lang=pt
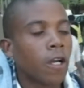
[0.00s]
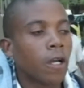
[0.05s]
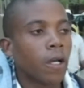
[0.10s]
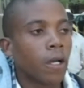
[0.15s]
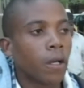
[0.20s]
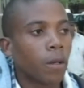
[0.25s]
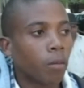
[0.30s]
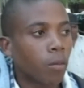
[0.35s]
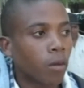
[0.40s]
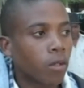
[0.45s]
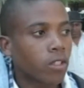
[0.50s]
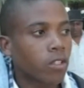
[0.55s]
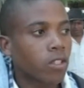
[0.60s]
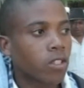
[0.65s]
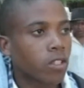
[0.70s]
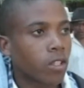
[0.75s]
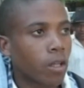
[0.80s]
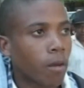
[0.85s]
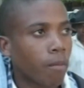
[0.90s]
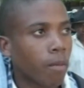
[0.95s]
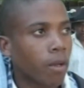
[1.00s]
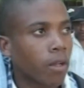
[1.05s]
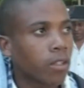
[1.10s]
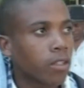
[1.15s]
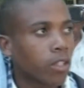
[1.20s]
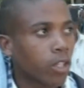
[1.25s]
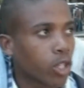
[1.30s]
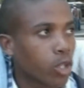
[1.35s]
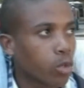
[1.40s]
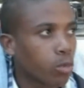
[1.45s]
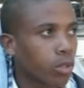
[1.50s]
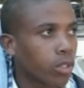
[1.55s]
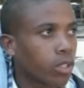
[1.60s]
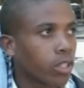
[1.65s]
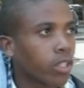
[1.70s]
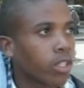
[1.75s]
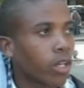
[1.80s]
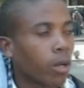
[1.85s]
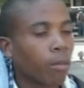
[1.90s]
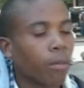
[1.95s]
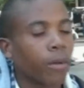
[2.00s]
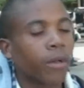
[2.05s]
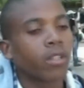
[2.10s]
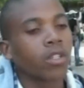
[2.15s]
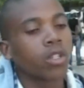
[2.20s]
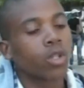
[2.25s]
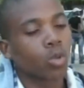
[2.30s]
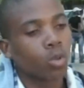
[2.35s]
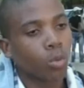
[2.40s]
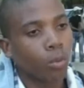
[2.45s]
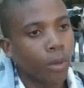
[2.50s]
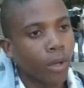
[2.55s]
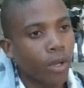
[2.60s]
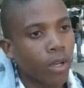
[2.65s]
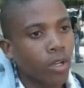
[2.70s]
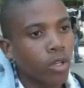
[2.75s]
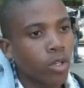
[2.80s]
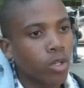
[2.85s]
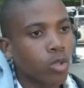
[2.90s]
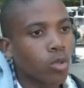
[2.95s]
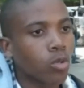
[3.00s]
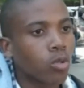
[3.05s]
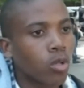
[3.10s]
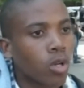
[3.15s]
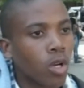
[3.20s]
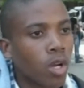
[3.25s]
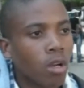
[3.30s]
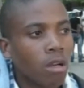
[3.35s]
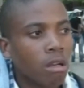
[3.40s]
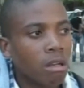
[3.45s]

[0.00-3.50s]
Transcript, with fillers: é, pode-se também transmitir a partir do beijo,